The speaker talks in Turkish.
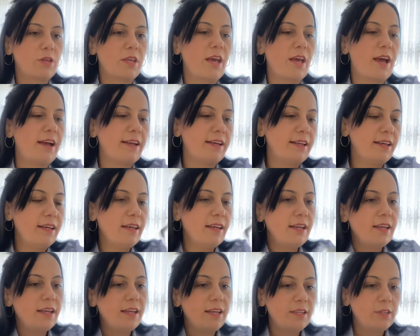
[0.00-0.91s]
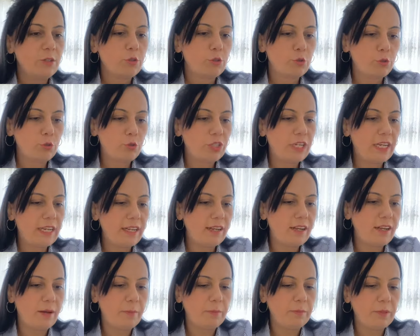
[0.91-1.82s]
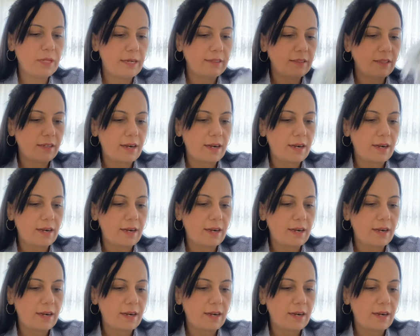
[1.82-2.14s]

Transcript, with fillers: yani. Şu çelik kaplardan